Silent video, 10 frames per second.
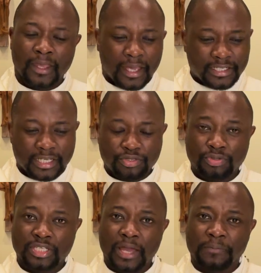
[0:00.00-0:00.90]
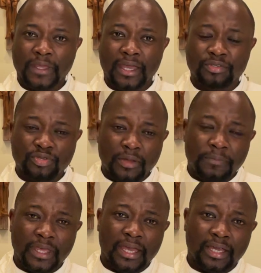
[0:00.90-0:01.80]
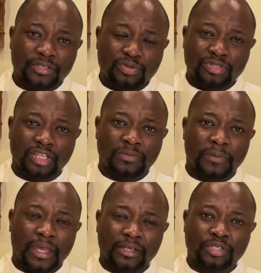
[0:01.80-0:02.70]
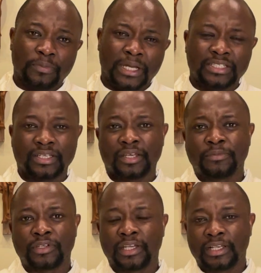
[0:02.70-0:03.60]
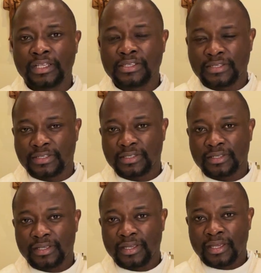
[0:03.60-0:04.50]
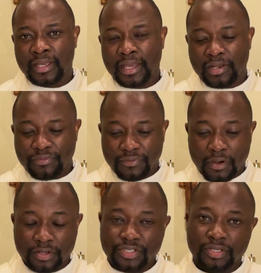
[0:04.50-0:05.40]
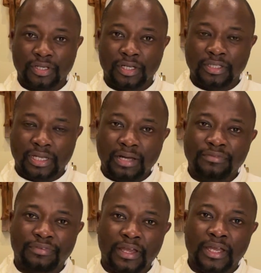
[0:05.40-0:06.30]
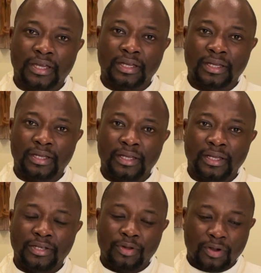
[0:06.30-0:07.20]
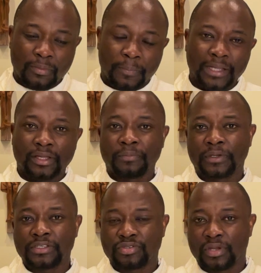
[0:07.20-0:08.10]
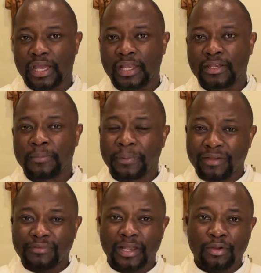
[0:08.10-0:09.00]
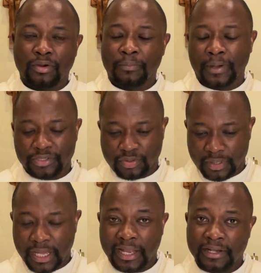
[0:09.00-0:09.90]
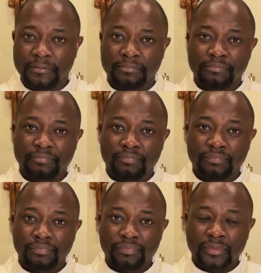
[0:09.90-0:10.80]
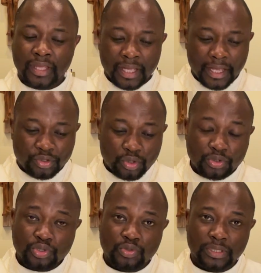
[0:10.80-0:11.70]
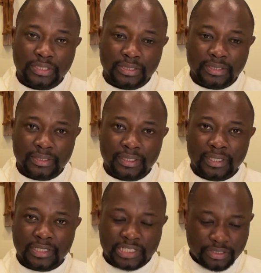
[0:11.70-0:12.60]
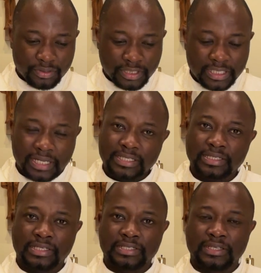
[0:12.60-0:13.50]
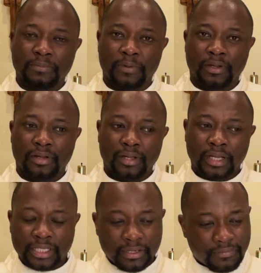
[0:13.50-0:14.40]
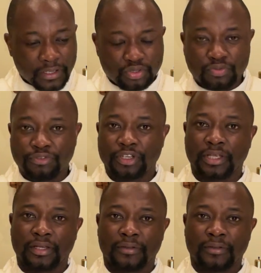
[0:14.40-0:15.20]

Et Jésus dit à Pierre, tu es Pierre, sur cette pierre je bâtirai mon église, et les forces de l'enfer n'auront pas d'emprise sur elle, ne prévaleront pas sur elle. Et tout de suite, Jésus dit à ses disciples qu'il va souffrir